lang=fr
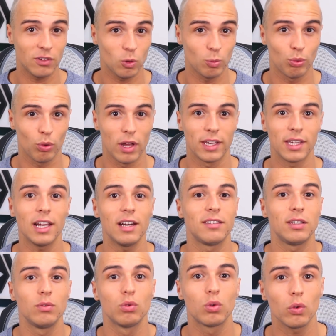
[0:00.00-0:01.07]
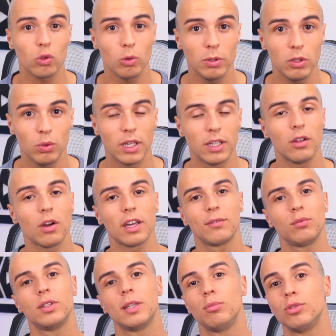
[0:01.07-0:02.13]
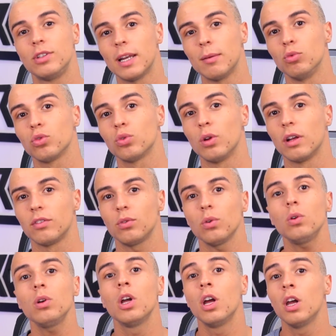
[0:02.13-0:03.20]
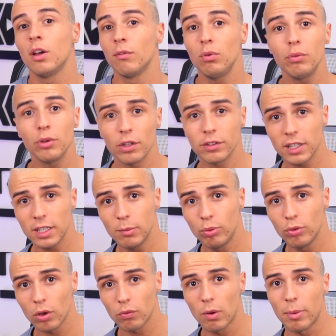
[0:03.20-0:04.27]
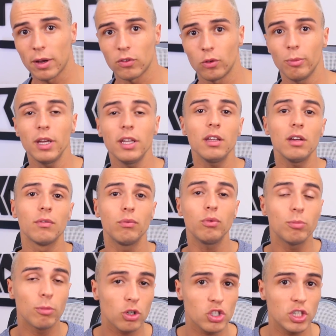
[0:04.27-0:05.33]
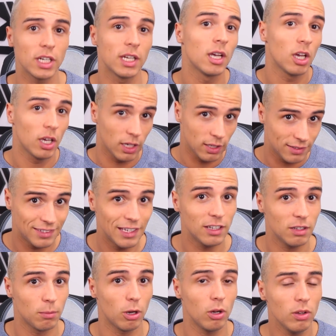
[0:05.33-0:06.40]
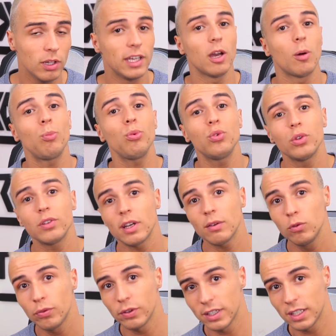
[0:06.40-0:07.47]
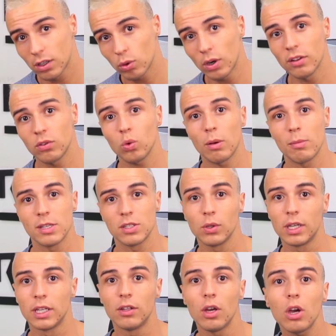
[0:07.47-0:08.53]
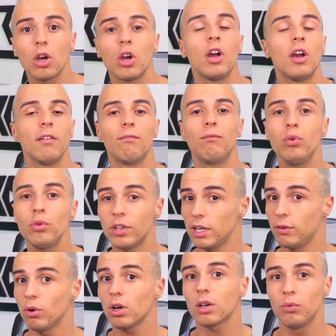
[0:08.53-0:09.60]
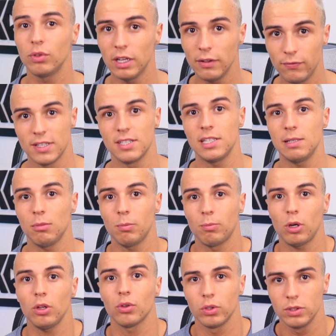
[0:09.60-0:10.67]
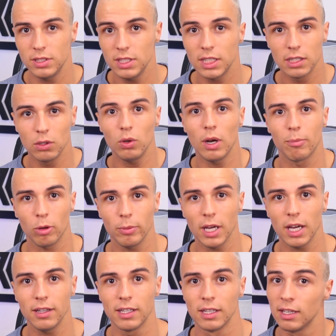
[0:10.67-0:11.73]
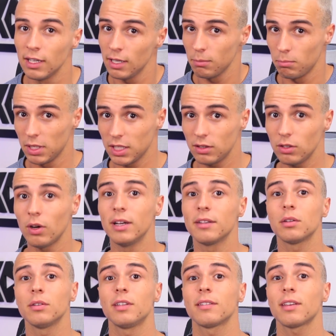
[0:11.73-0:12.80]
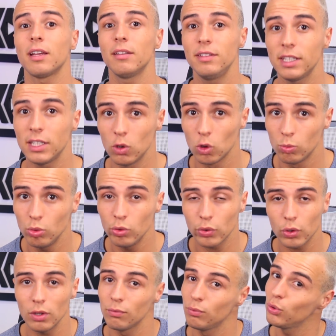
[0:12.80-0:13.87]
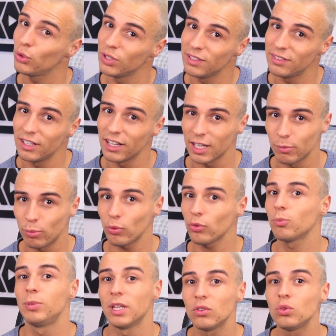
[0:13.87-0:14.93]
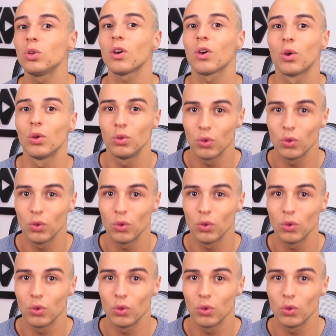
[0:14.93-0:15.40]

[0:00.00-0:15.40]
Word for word: raison pour laquelle si vous consommez du gainer et que vous débutez la musculation, vous vous entraînez plusieurs fois par semaine, vous mangez sainement, et en plus de ça, vous faites des collations à base de gainer. Vous allez voir que vous allez facilement prendre 10 kilos la première année. Maintenant, est-ce que ça sera 10 kilos de muscle Vous connaissez la réponse, bien sûr que